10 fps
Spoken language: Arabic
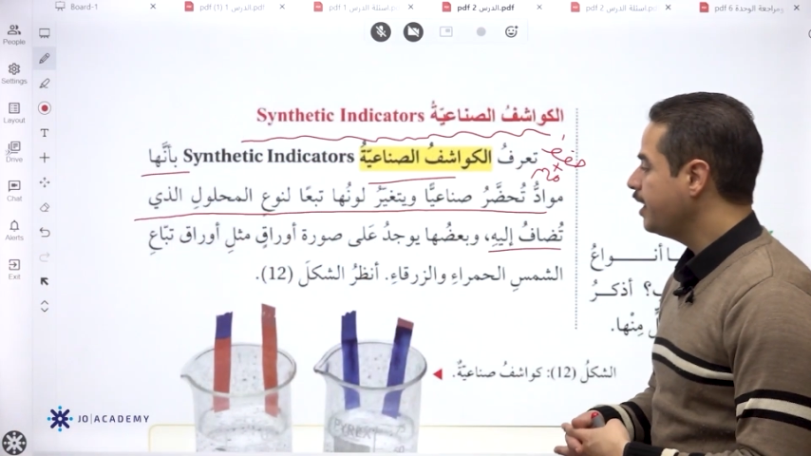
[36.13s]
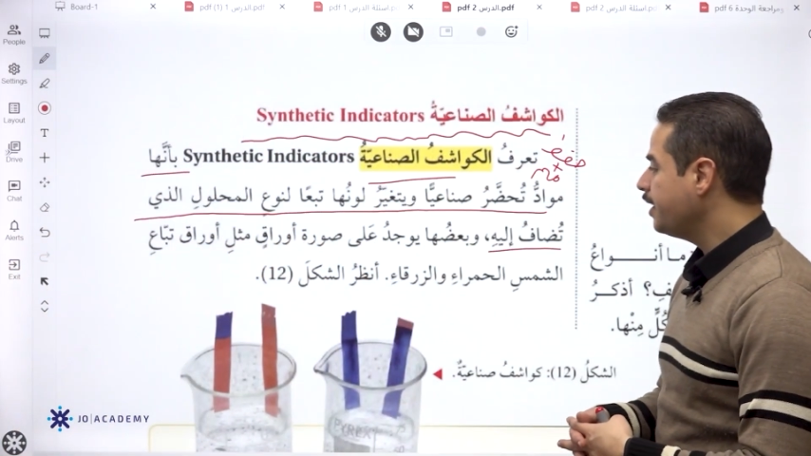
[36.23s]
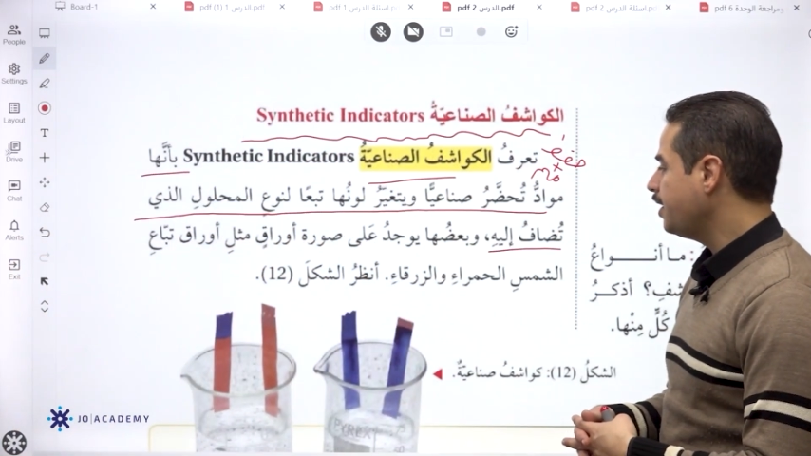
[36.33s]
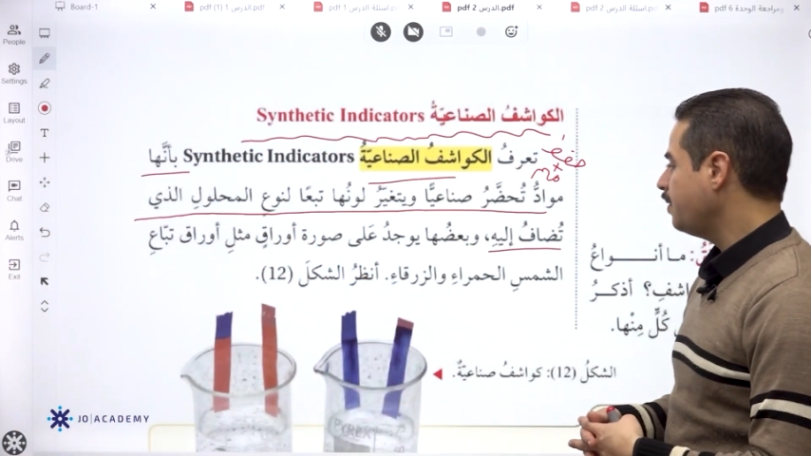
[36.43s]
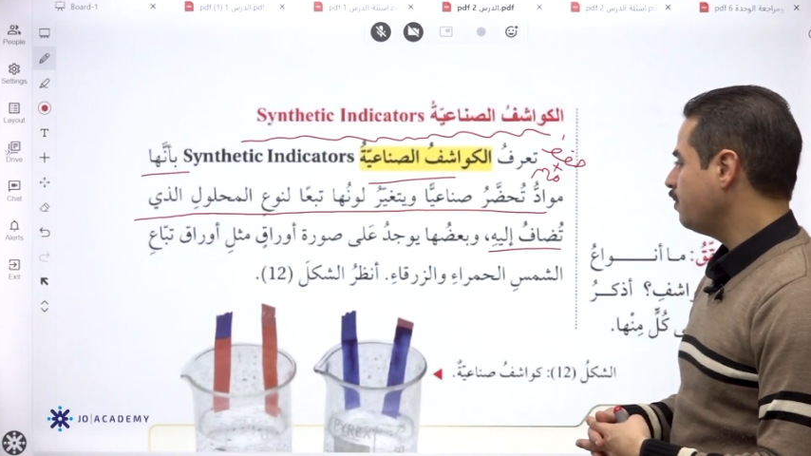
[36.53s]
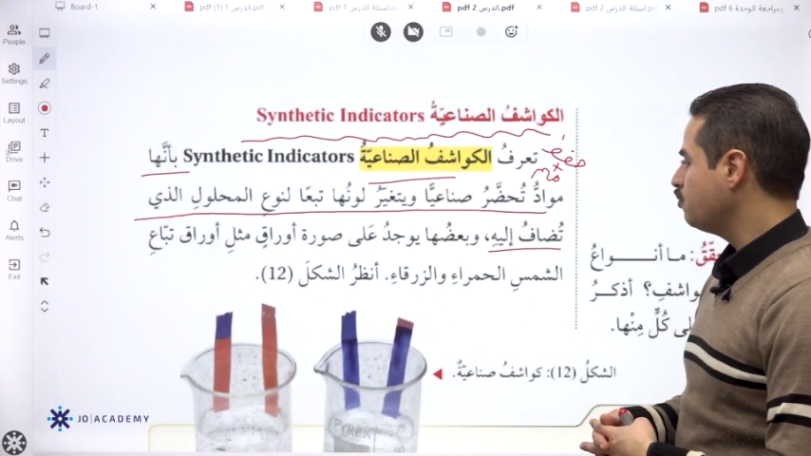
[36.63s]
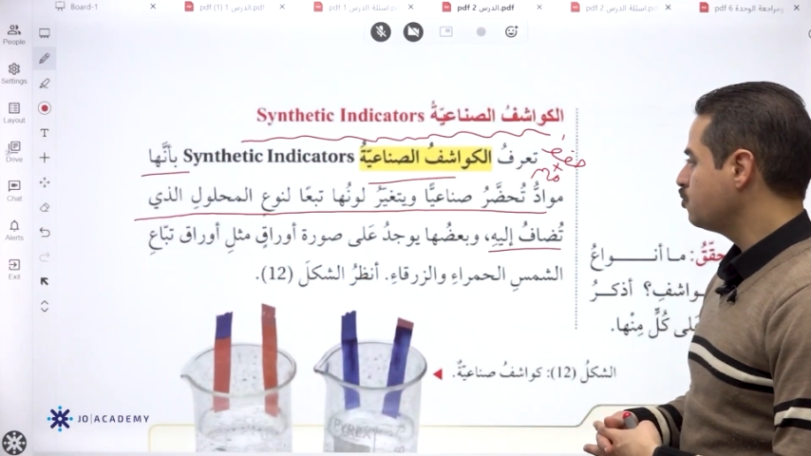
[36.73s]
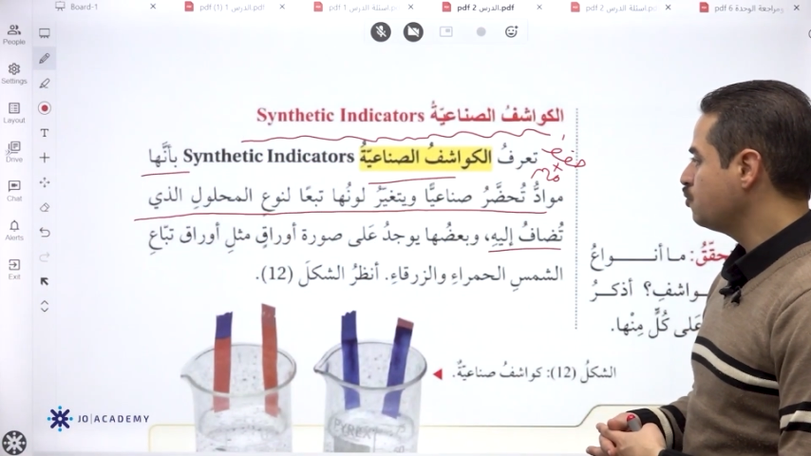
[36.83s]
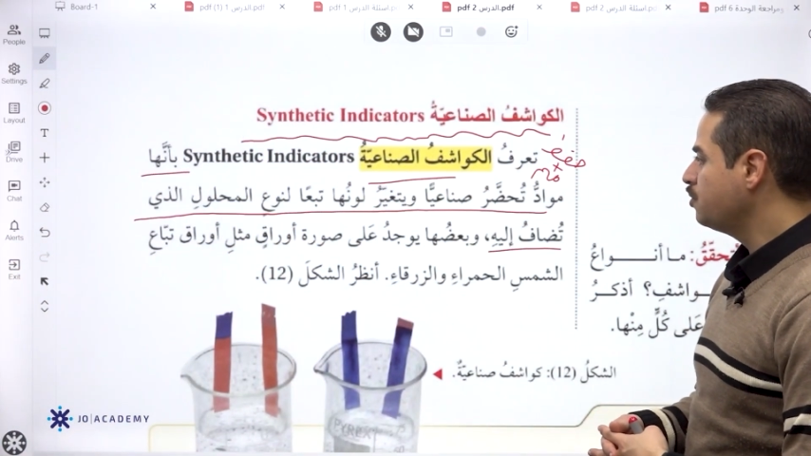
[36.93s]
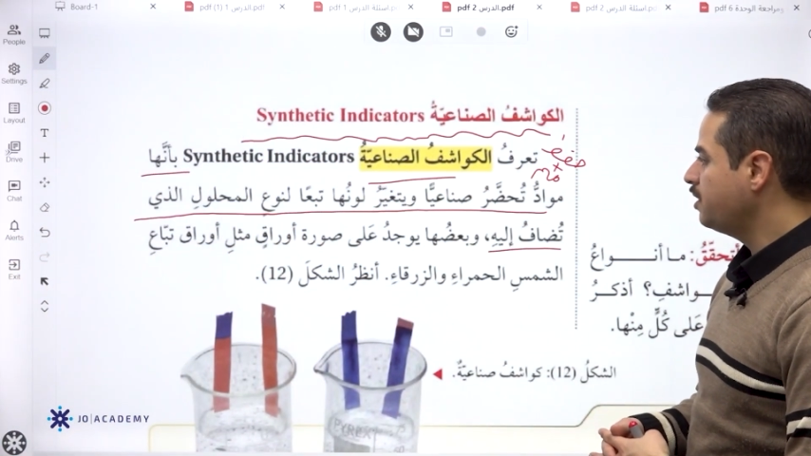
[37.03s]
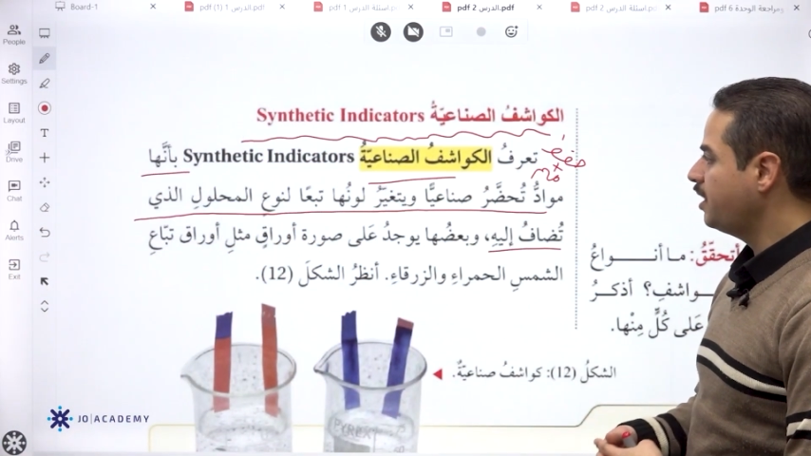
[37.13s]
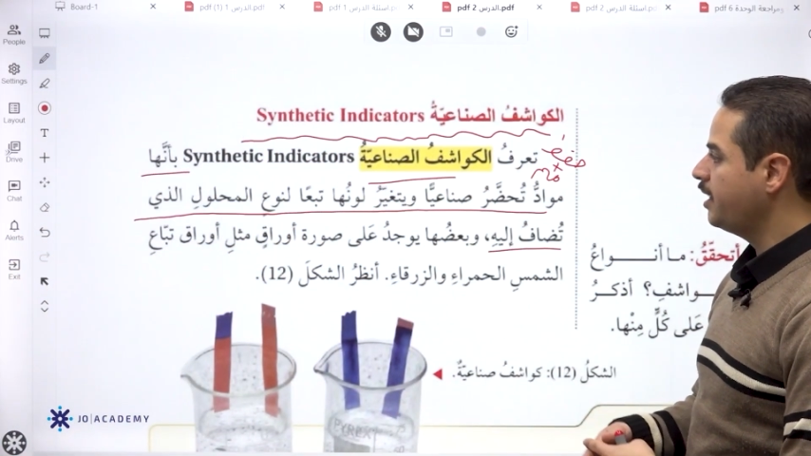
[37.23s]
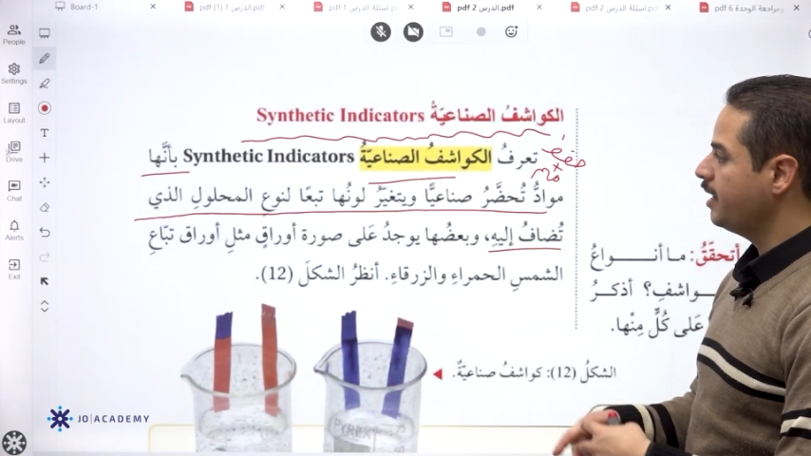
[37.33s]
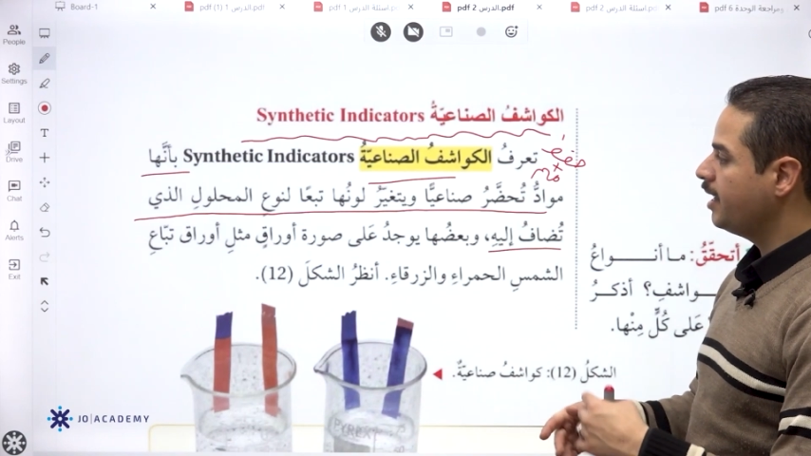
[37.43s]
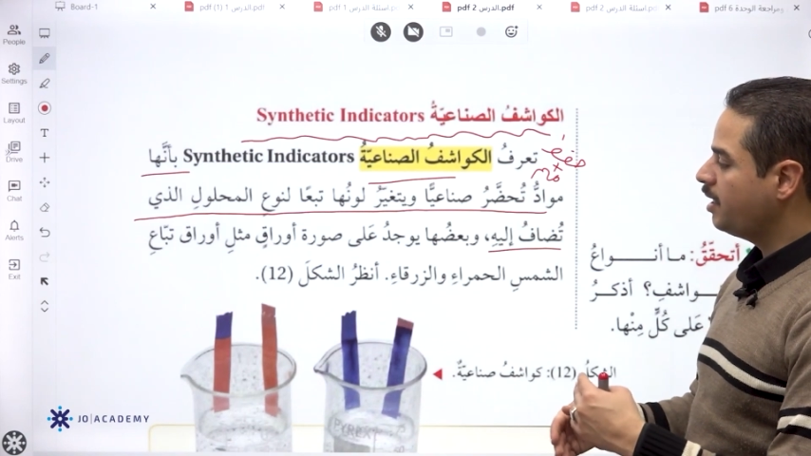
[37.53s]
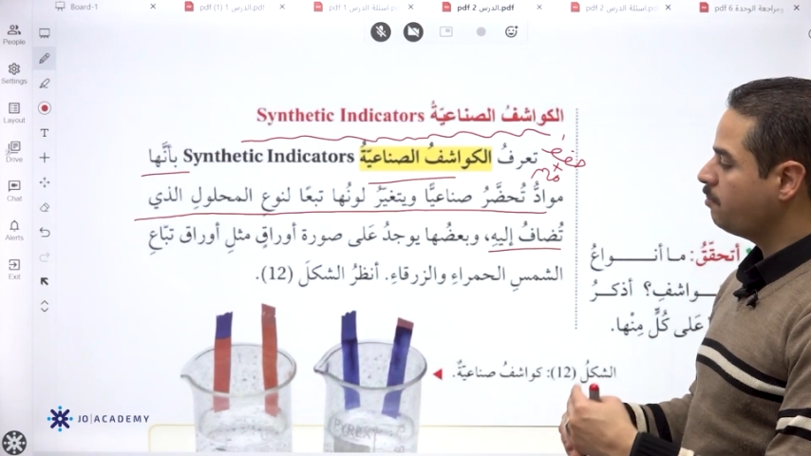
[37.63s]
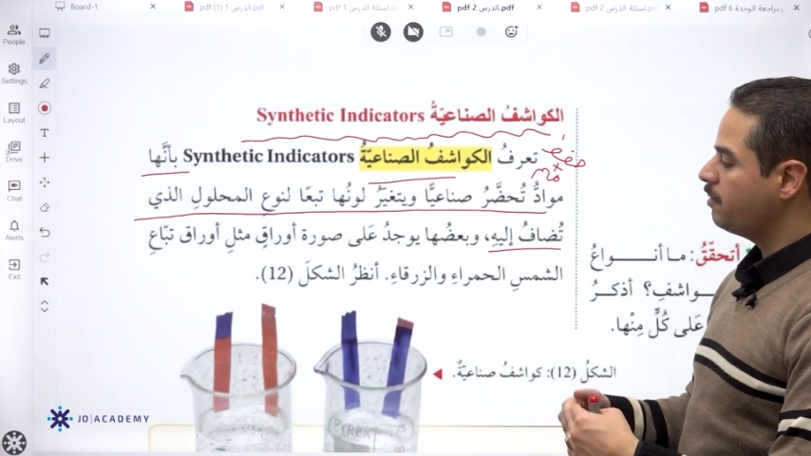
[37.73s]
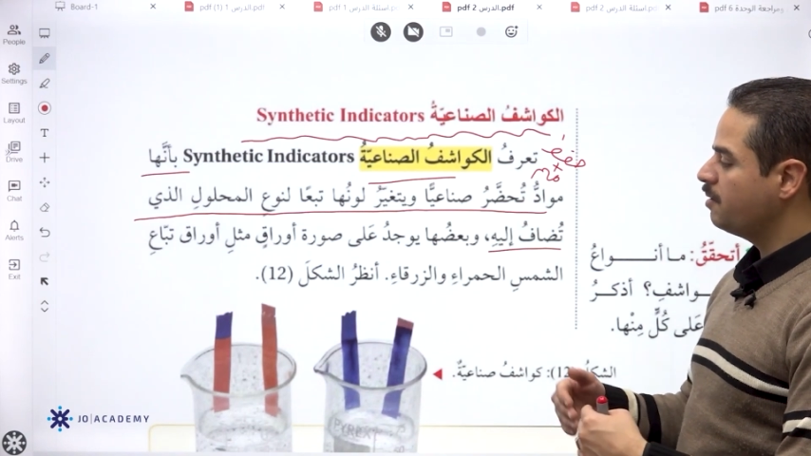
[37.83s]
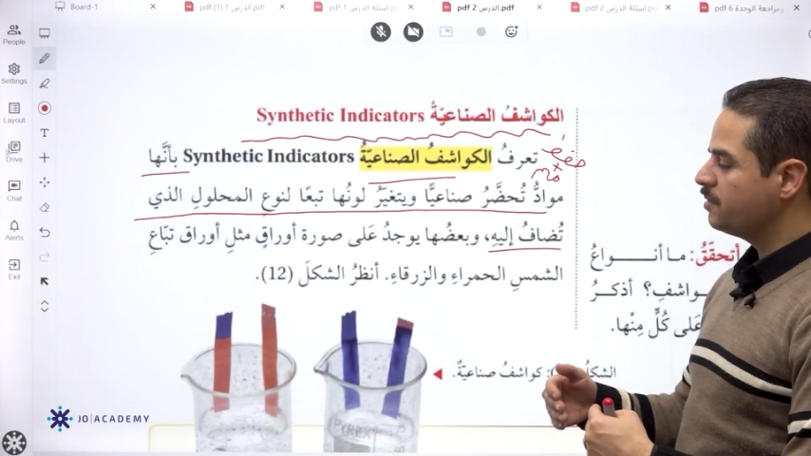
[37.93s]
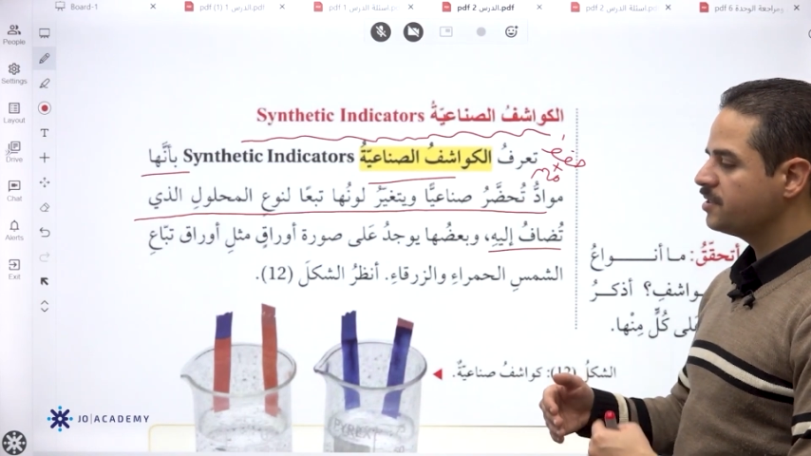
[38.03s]
اللي موجود إليه
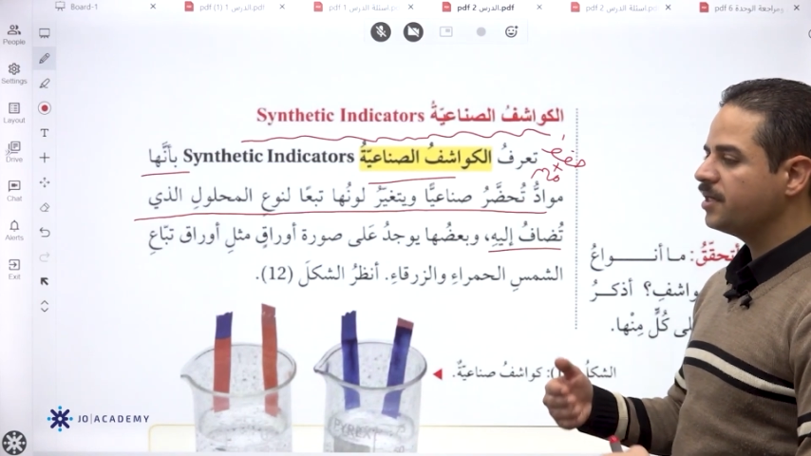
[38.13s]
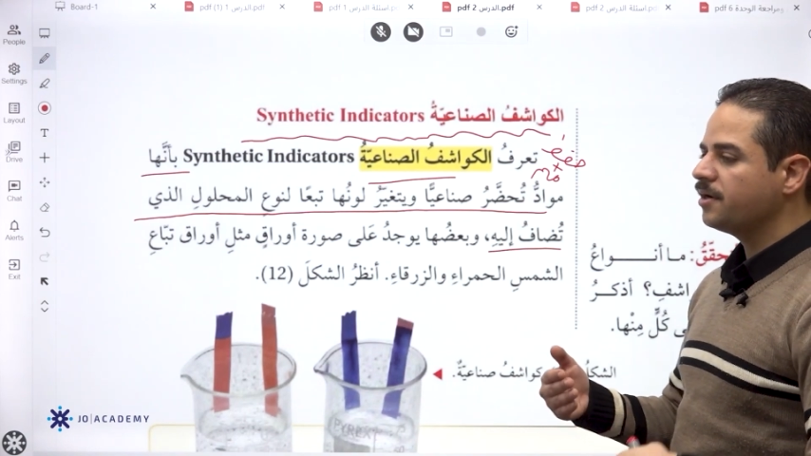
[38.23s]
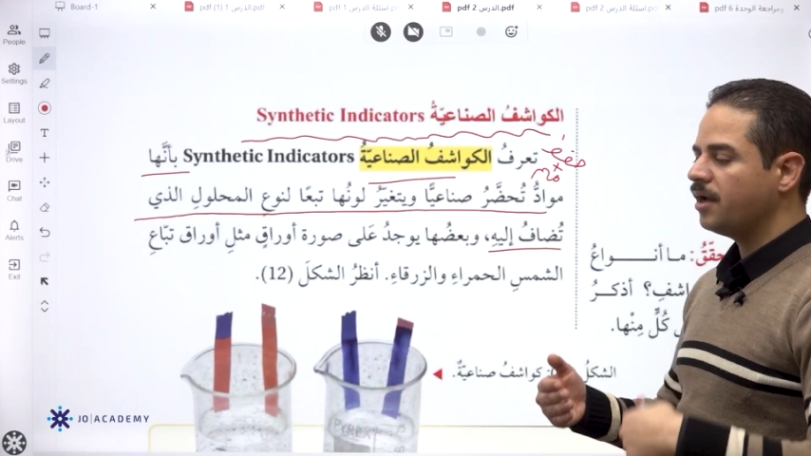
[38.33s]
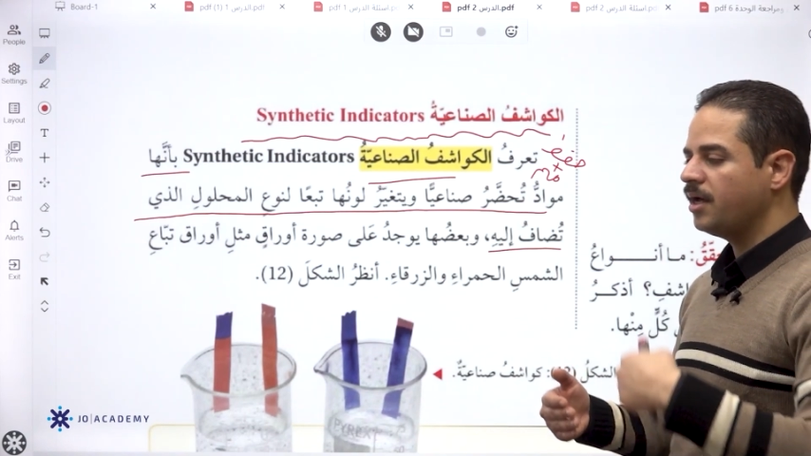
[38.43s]
إما بصير